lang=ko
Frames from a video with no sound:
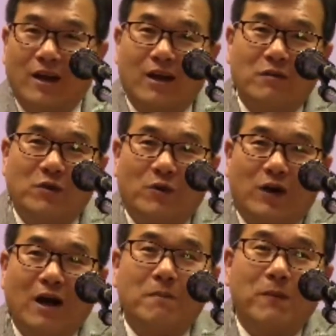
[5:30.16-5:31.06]

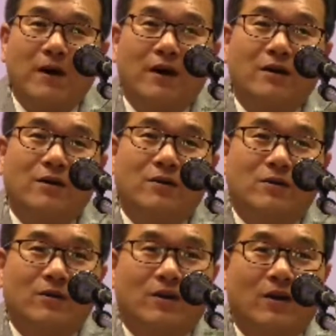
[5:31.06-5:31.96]
사람이요 강팍한
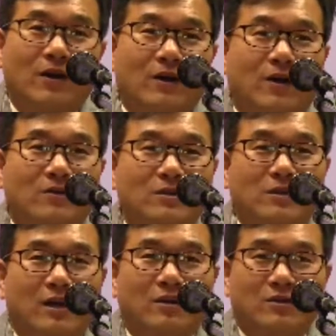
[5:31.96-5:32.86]
거를
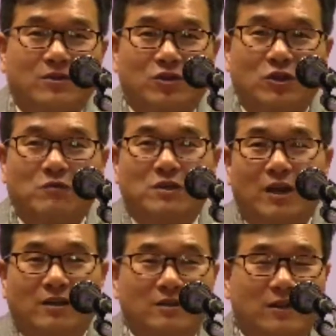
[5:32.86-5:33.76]
꺾는다는 것은
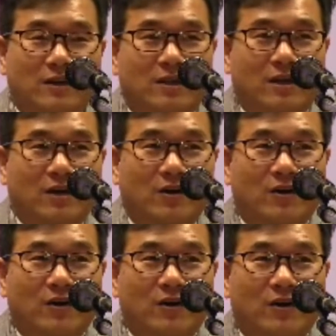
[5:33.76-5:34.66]
쉽지 않은 것 같아요
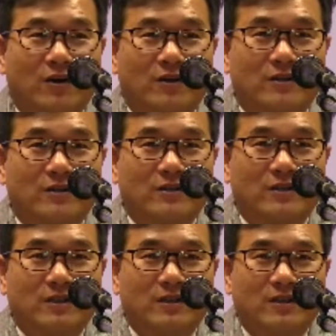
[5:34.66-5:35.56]

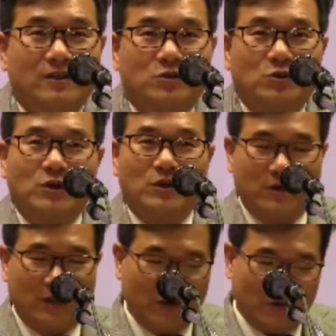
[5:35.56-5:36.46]

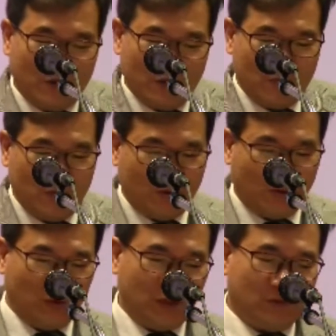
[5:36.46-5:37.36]
주여 나로 하여금 이
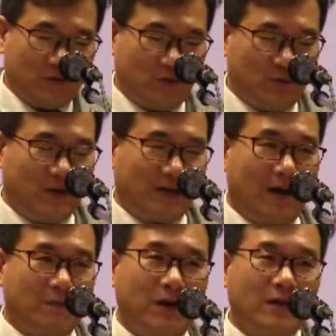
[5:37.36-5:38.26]
고집스러운 말,
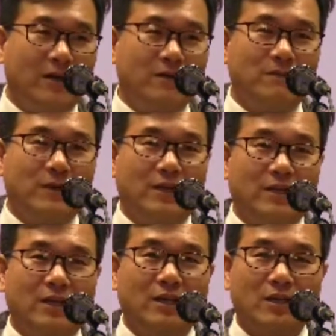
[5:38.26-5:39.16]
강팍이라는
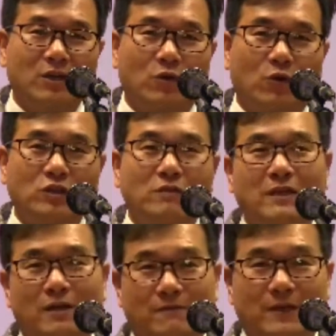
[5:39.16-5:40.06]
말이
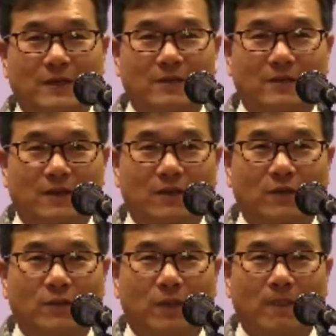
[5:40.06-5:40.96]
고집이라는
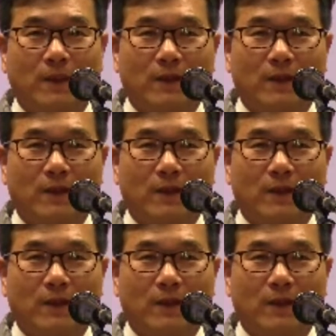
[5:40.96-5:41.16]
말이거든요.